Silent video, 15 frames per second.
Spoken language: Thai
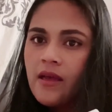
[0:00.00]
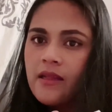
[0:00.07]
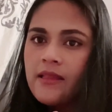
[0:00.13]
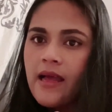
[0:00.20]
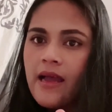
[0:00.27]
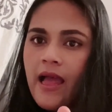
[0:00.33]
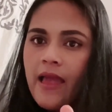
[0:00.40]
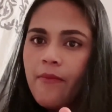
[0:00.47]

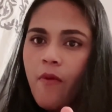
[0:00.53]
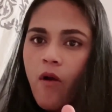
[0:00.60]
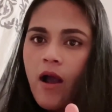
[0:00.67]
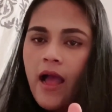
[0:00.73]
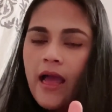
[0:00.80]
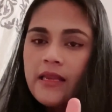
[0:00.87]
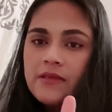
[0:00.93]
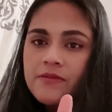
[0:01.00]
ถ้าใครมอง
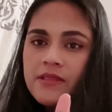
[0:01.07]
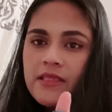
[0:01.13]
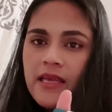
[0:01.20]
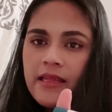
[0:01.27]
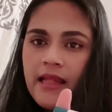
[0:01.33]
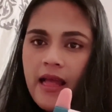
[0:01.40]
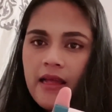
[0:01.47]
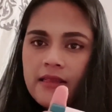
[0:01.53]
หาลิปสติก
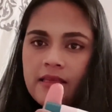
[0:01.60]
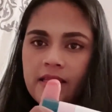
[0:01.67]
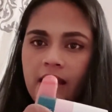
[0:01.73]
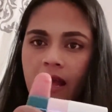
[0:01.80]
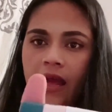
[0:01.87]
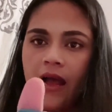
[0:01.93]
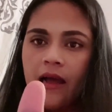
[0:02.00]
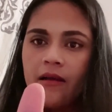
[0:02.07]
นะนี่
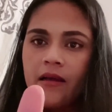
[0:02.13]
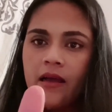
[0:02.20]
นะคะ